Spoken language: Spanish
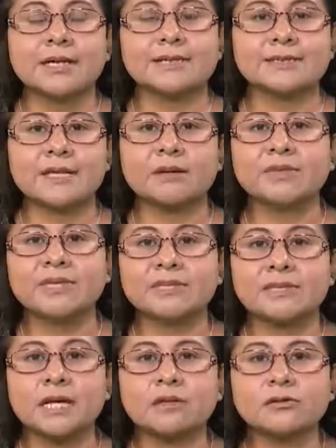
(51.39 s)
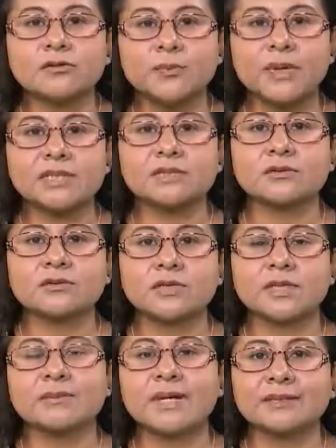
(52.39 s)
estabilizar los precios
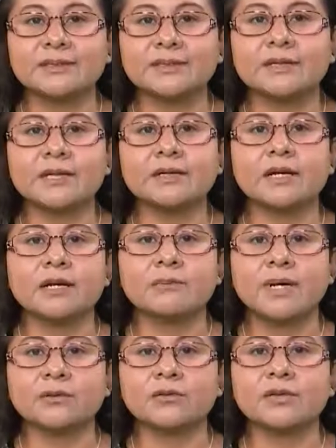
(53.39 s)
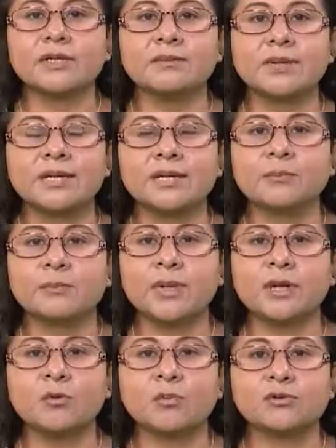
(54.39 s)
y mantener el mayor nivel de
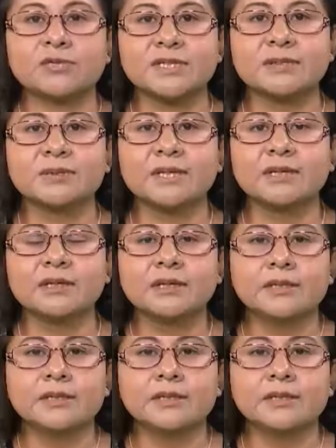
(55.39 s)
empleo posible,